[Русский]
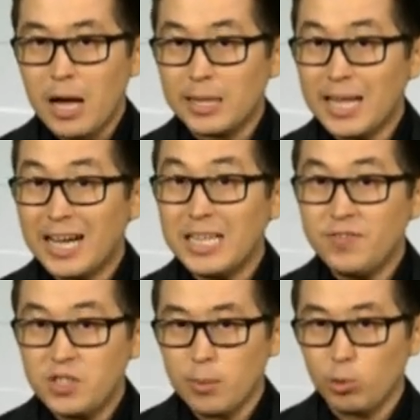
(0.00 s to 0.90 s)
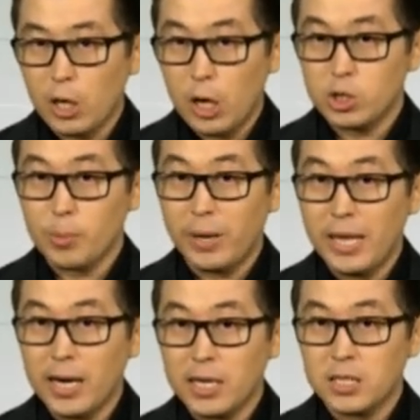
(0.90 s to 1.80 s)
Однако не всем удается
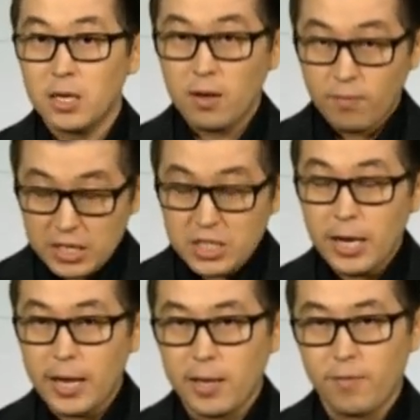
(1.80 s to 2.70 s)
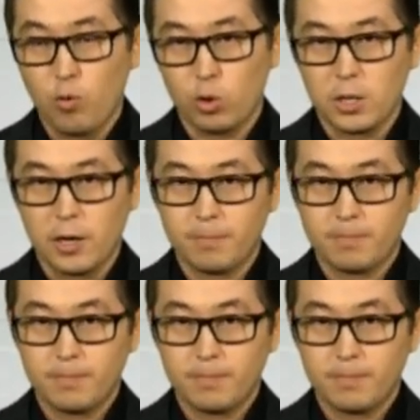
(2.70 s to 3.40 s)
приехать в отделение фонда.